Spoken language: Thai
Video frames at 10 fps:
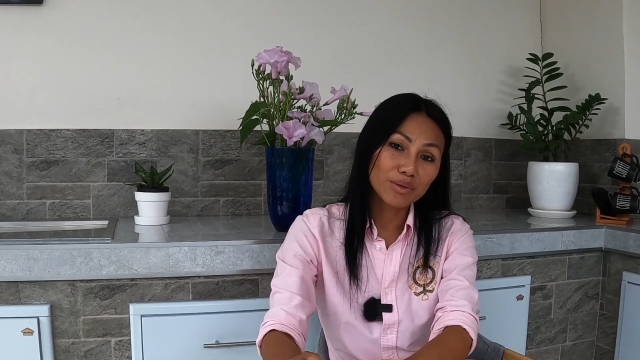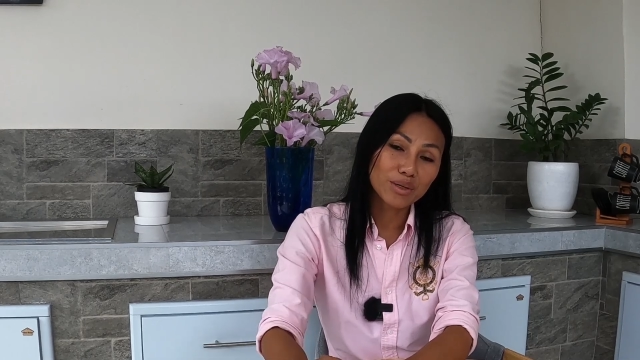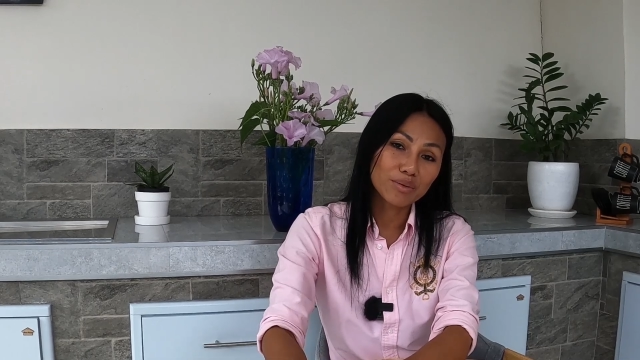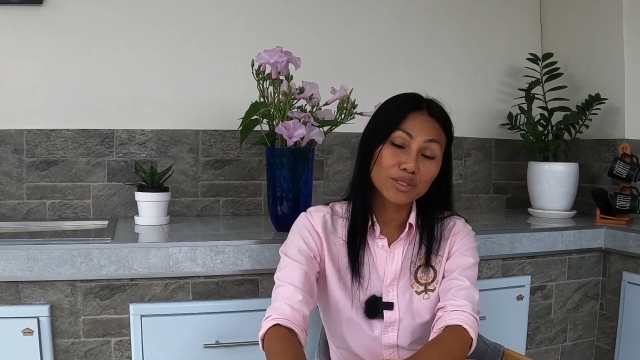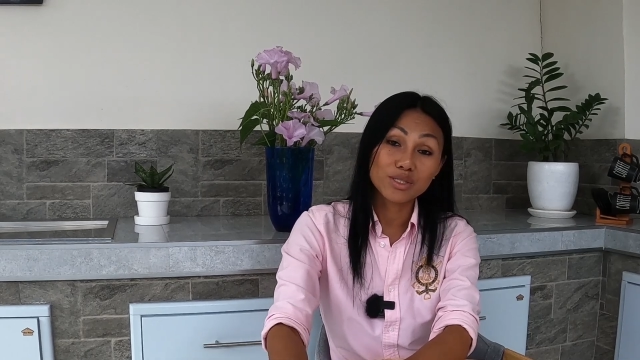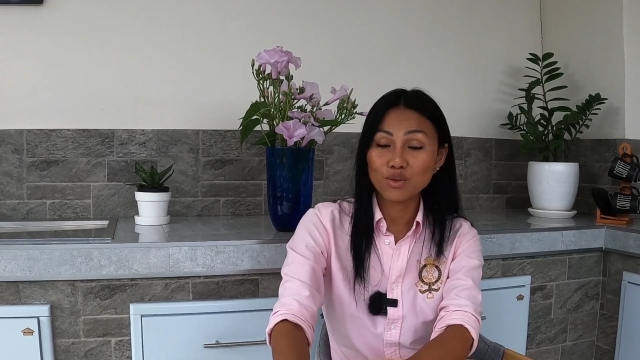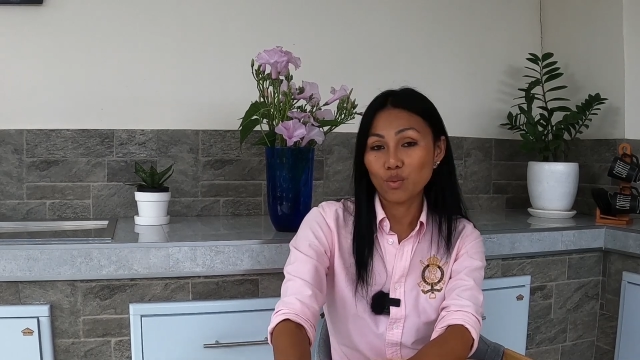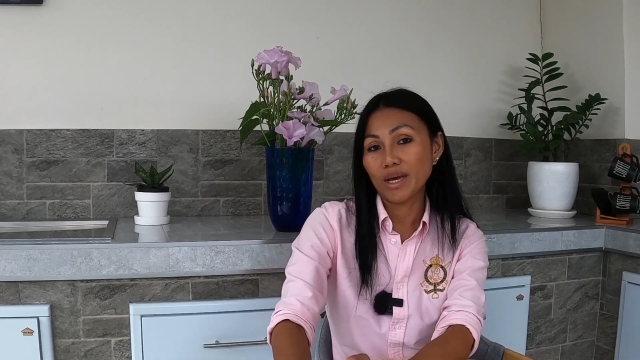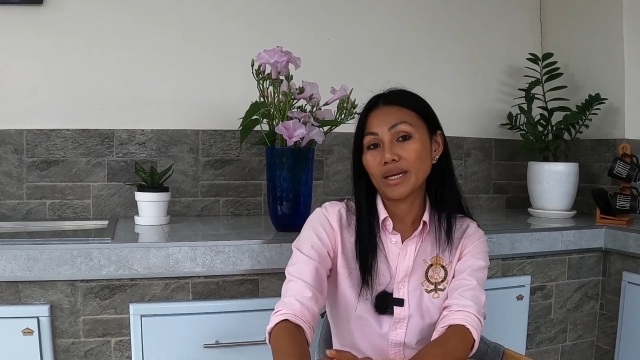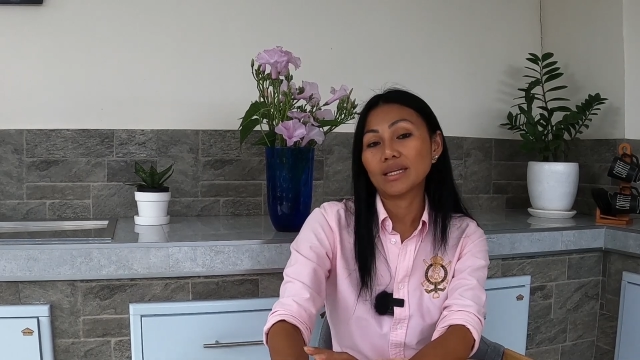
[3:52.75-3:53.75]
เราก็จะส่
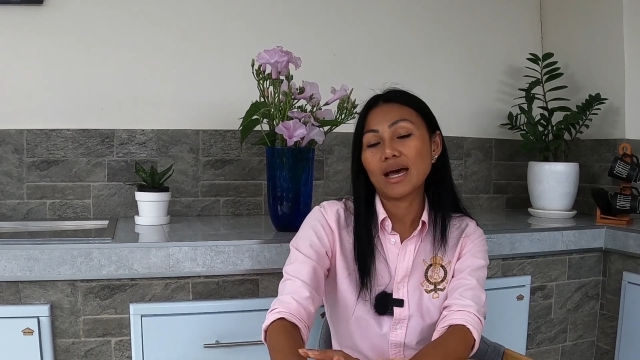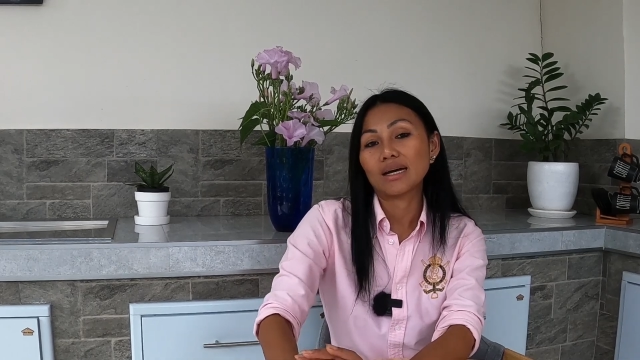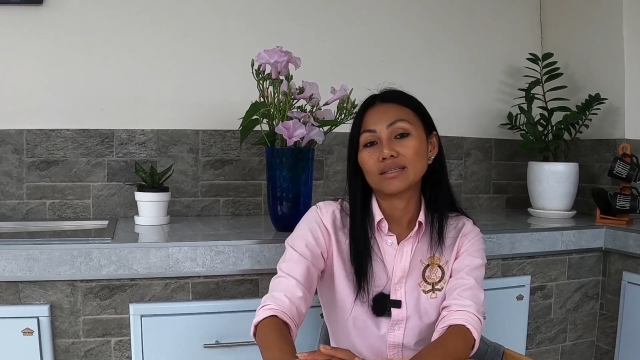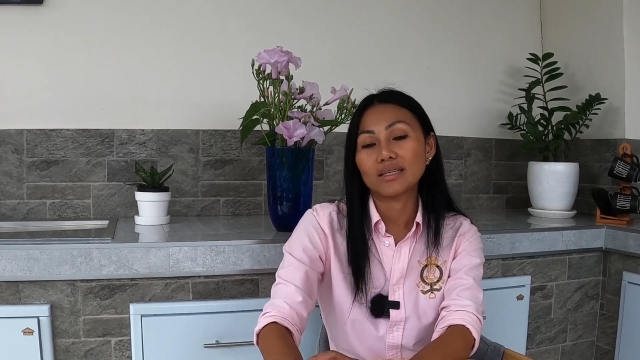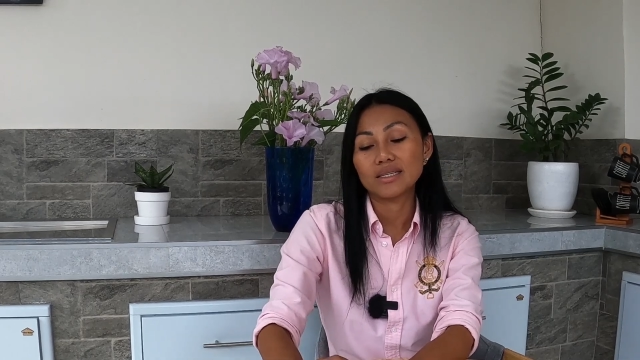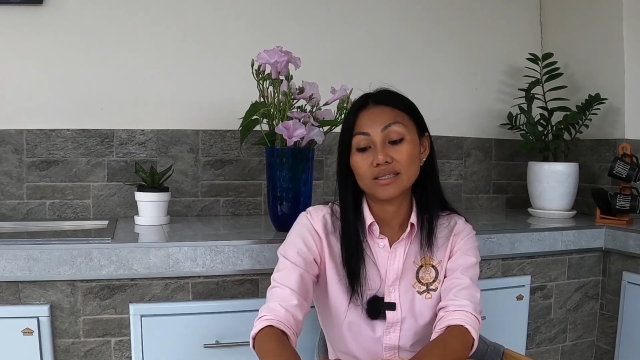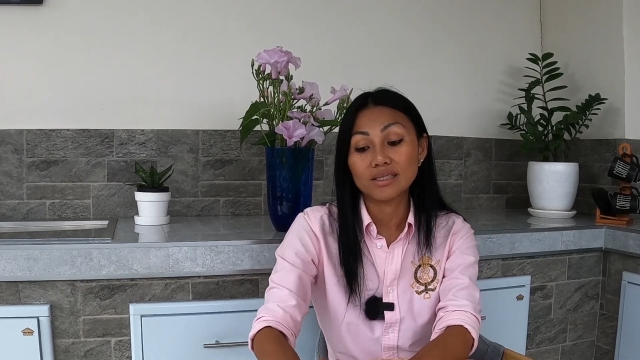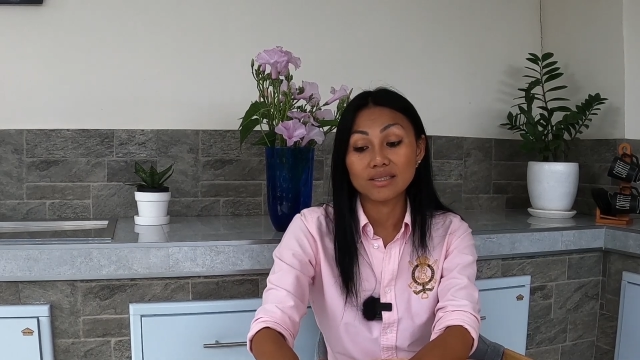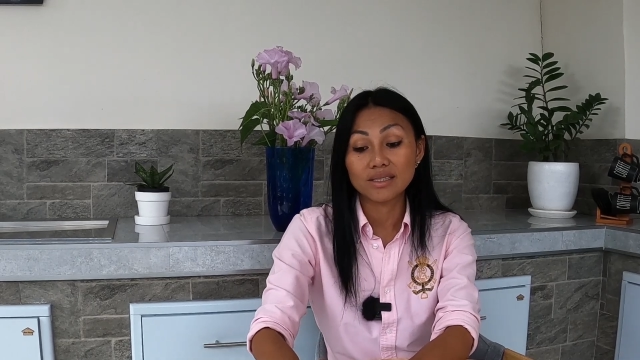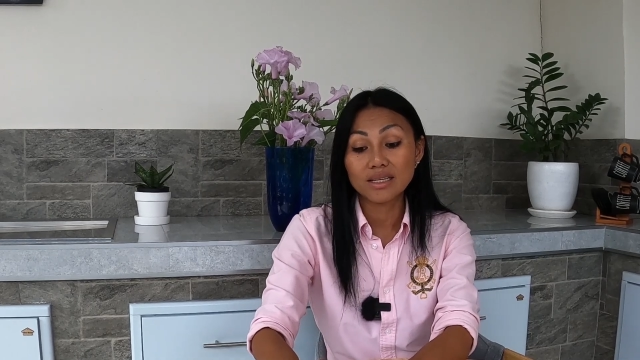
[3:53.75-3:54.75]
งไปให้ทางเอ
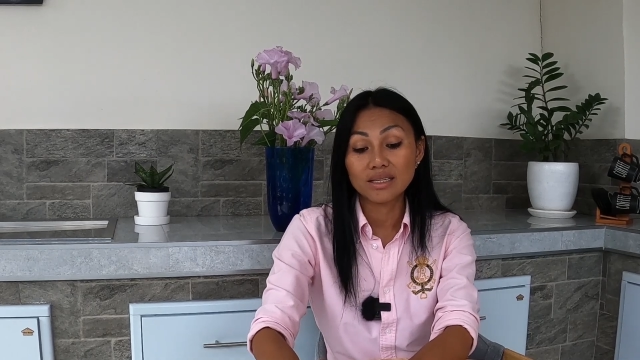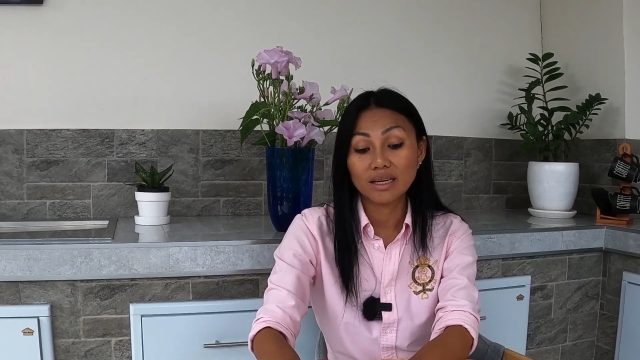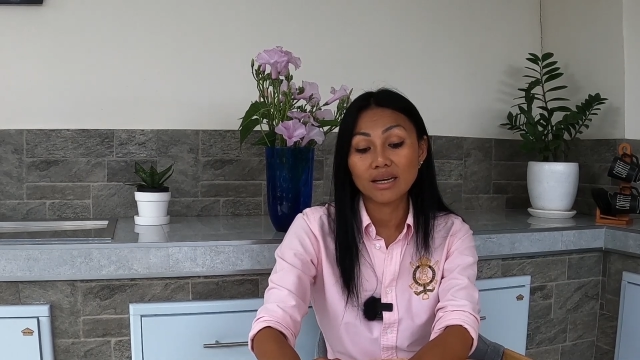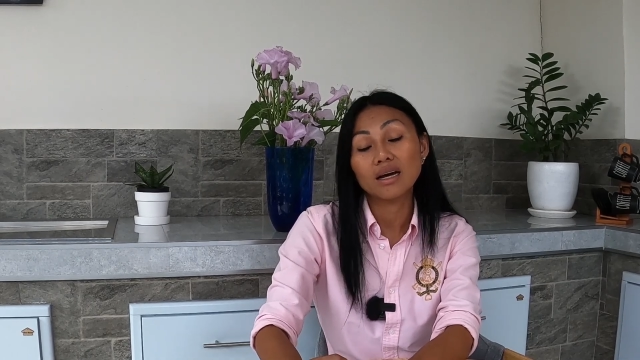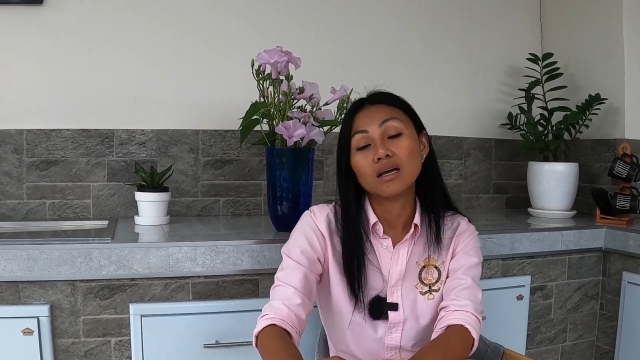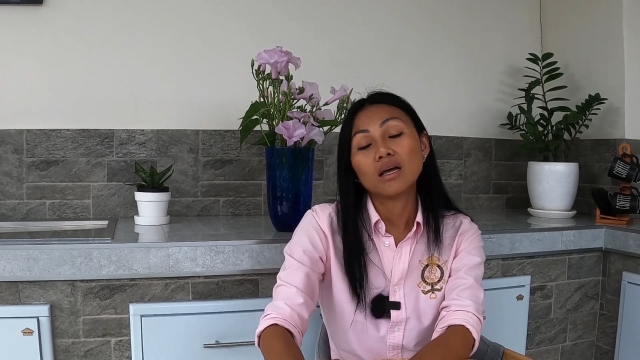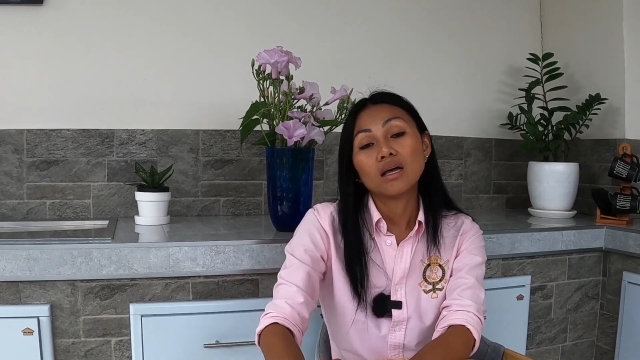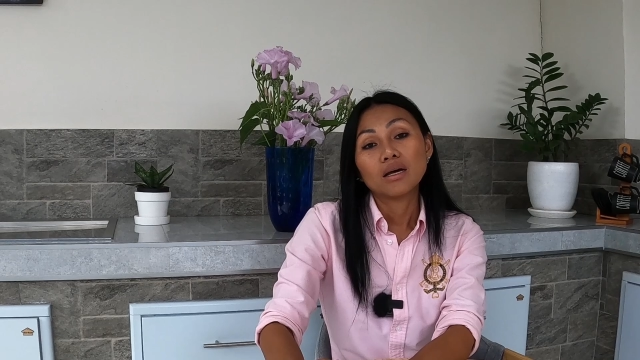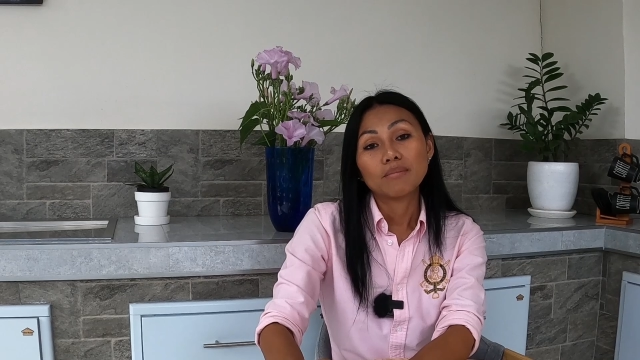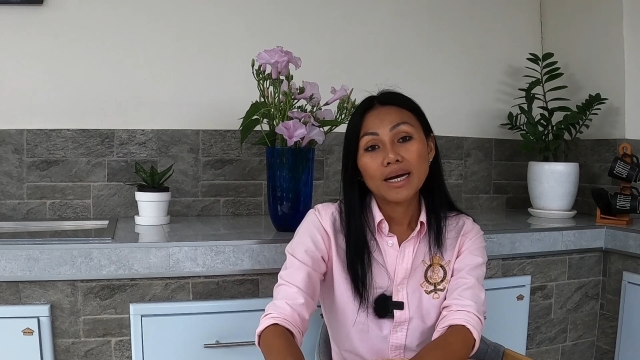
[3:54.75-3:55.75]
เจนซี่นะคะ
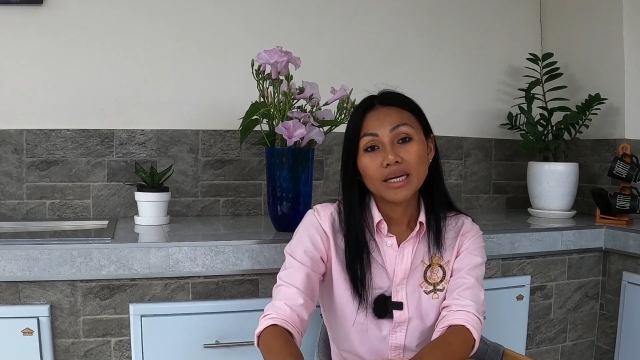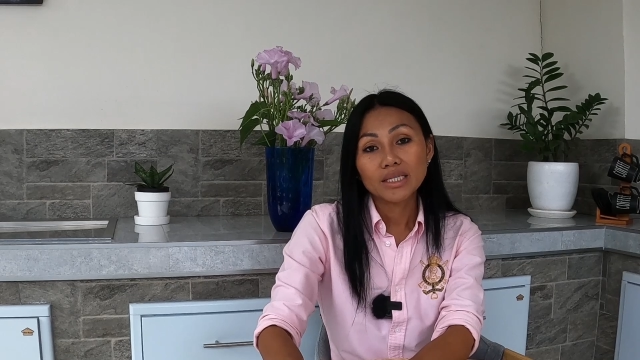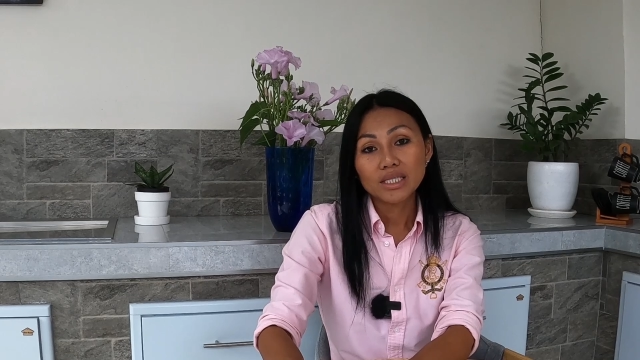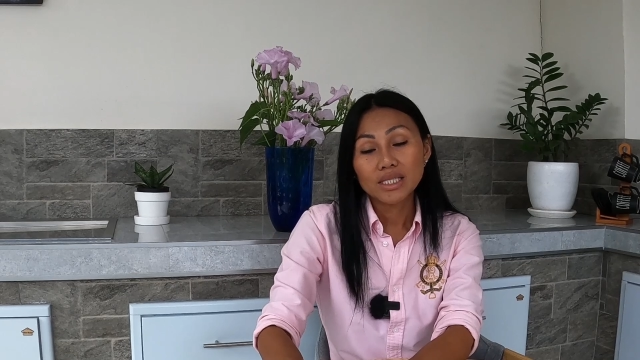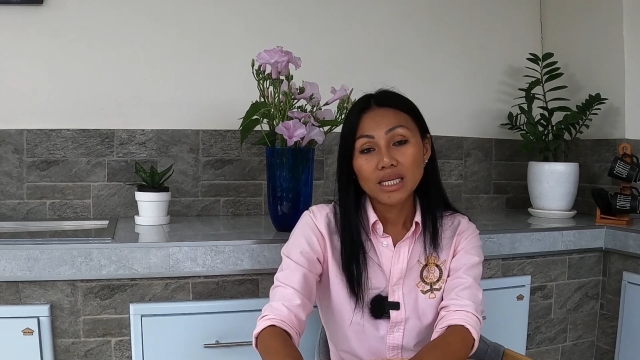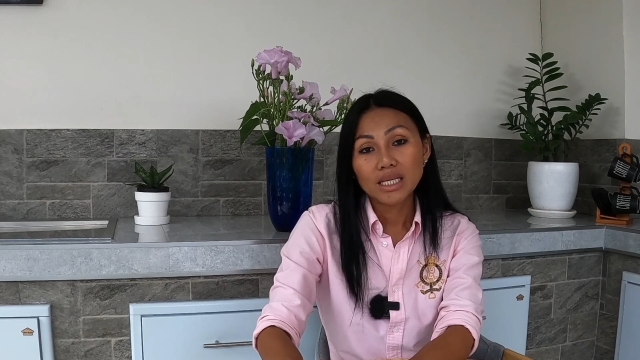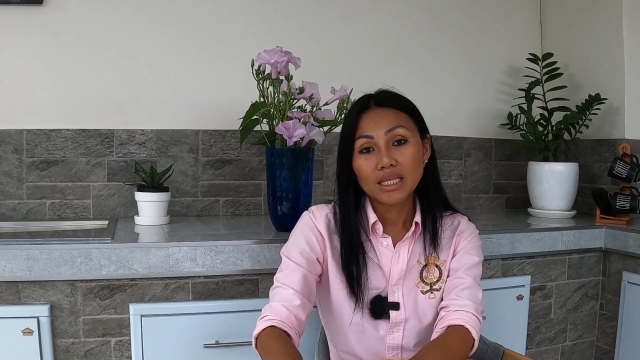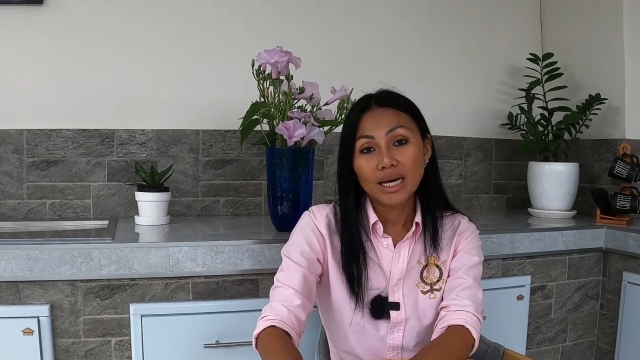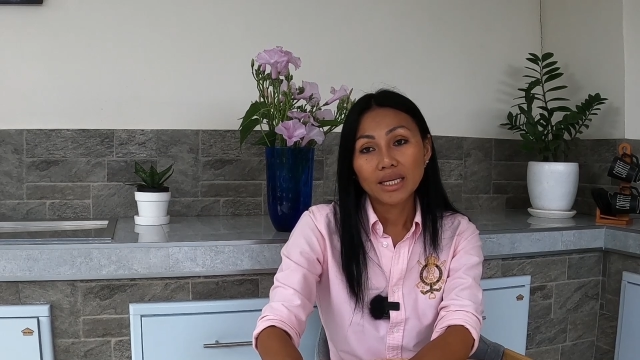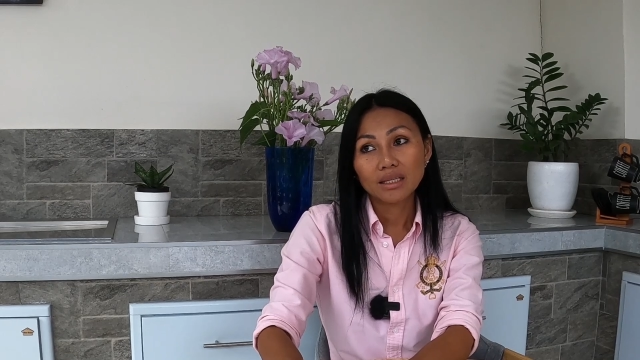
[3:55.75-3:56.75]
บางเอเจนซี่
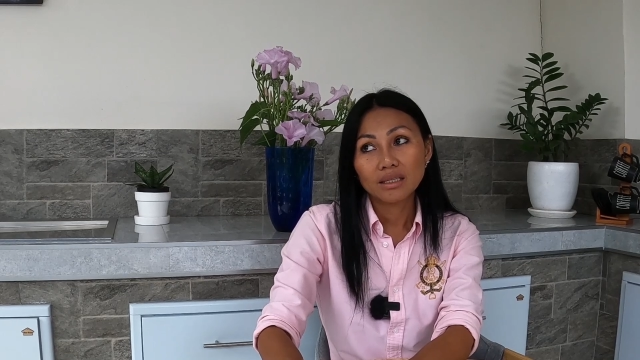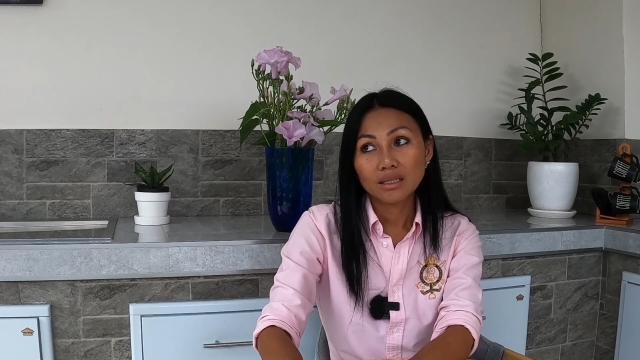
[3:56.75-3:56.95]
นั้น